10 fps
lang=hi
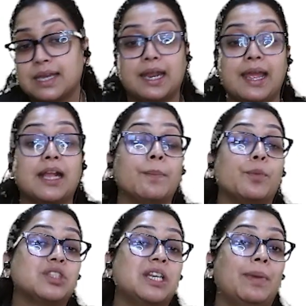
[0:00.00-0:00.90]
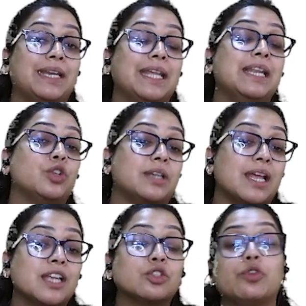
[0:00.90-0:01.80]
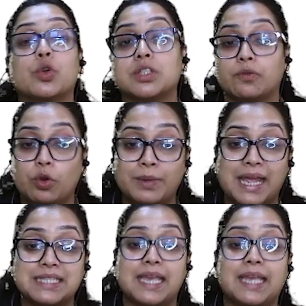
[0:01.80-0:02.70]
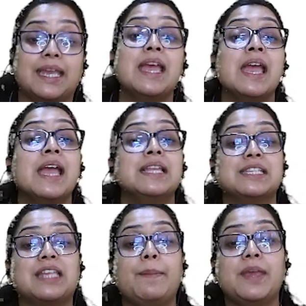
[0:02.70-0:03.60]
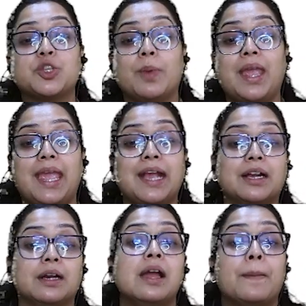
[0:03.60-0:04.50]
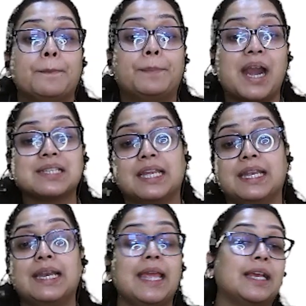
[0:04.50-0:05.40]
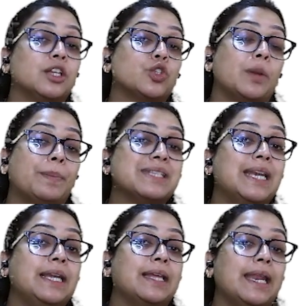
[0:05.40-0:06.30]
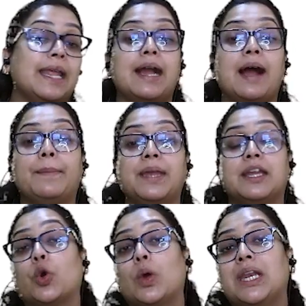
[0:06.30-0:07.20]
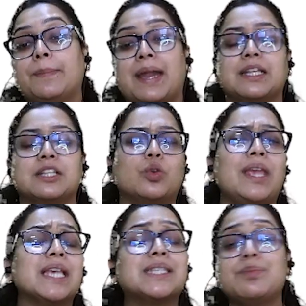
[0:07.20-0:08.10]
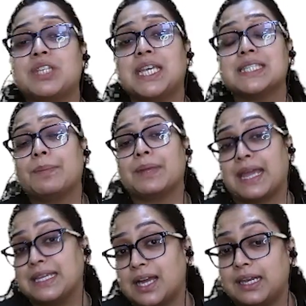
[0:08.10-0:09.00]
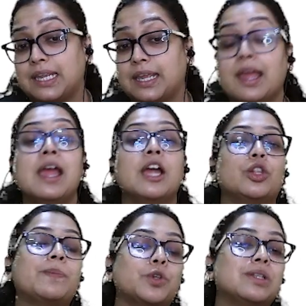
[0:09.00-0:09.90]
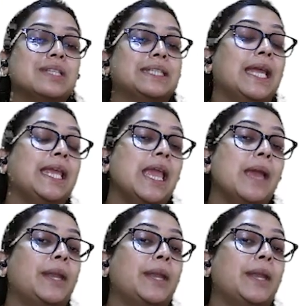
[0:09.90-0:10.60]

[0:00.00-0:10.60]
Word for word: जा रहा है कंपोजिट मटेरियल जो टेराजो फ्लोर है वो बनाए जाएंगे जिसके बीच में एक ब्रास इनले जो रिप्रेजेंट करेगा रंगोली पैटर्न को ये सब चीजें बनाई जा रही है तो आप सोच सकते हैं कि ये